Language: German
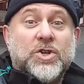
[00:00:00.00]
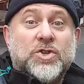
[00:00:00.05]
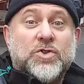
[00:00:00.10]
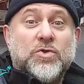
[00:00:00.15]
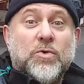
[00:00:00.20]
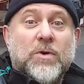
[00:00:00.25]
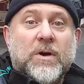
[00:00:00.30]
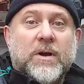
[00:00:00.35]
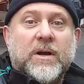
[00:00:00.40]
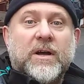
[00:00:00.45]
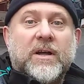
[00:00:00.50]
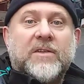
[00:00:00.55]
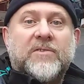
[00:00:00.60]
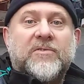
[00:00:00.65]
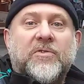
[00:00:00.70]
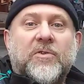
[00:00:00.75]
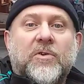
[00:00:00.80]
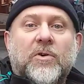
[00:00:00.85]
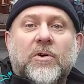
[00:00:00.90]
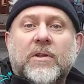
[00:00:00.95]
Stuttgart
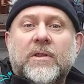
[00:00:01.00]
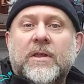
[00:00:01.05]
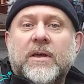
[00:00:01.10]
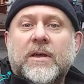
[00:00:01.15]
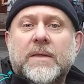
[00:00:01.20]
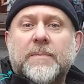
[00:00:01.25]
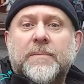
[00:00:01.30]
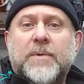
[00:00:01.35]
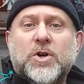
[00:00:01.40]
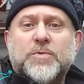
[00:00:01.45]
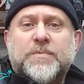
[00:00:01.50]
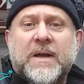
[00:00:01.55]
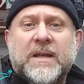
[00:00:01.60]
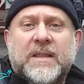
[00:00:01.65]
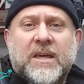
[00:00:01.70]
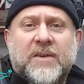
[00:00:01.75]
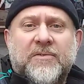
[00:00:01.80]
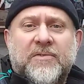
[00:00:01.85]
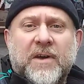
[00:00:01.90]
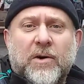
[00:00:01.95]
von dieser
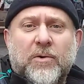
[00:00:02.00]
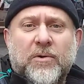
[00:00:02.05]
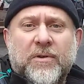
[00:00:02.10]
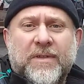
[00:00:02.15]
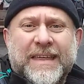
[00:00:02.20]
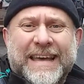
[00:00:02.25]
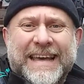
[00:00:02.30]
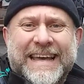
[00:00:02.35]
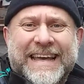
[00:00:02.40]
Perspektive aus.